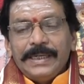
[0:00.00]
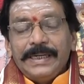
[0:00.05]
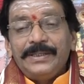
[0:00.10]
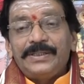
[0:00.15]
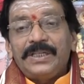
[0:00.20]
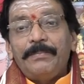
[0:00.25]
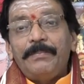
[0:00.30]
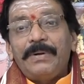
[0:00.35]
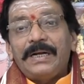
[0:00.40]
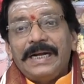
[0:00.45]

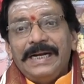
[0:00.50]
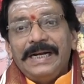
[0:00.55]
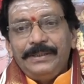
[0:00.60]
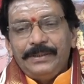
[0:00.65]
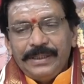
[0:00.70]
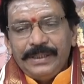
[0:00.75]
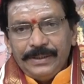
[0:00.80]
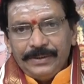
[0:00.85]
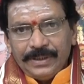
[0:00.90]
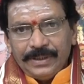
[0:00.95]
డిసెంబర్
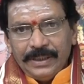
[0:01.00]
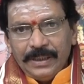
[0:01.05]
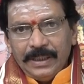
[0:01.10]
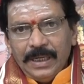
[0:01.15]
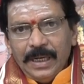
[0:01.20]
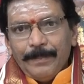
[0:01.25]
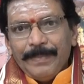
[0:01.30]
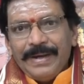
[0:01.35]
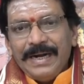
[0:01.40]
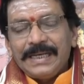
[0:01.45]
ఐదు నుంచి
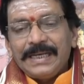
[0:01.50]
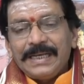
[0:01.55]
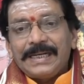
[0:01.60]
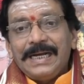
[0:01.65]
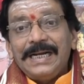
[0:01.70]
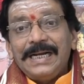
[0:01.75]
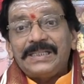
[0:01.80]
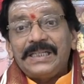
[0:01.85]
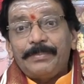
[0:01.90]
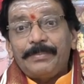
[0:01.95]
మనకి
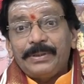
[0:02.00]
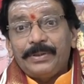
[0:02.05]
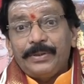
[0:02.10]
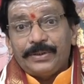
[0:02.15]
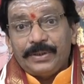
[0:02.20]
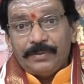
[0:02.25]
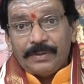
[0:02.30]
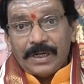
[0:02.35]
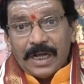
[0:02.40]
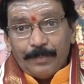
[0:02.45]
కాలసర్ప
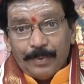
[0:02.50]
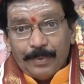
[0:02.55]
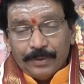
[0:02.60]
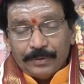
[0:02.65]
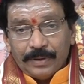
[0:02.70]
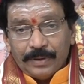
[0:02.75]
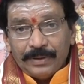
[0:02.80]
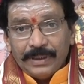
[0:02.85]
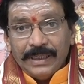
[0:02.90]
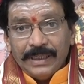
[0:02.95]
దోషం
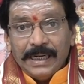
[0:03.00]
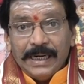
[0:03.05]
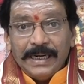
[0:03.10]
రాబోతోంది